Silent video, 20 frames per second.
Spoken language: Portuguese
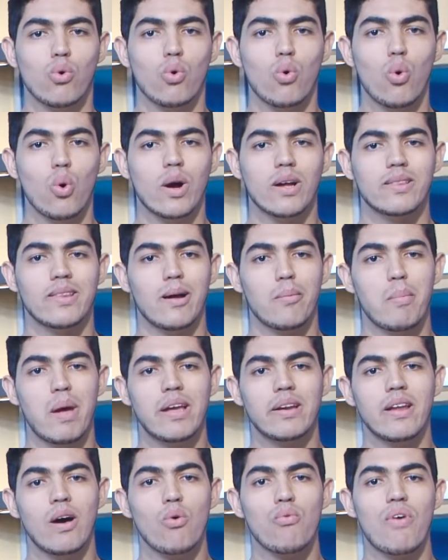Cuca
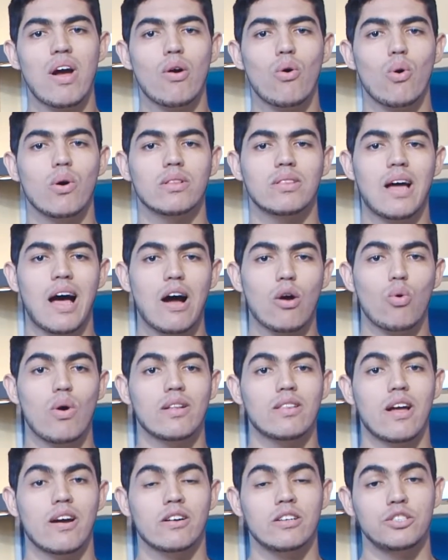também não vai contar com o
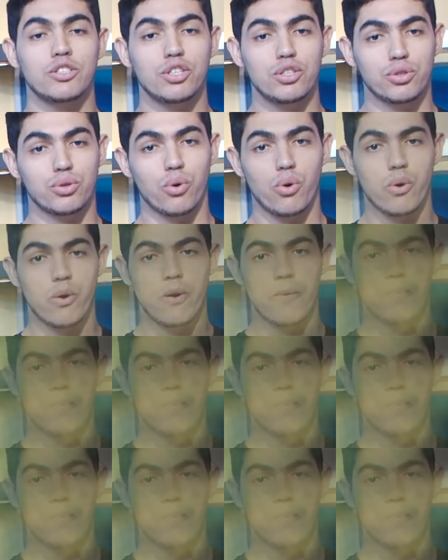atacante Jô.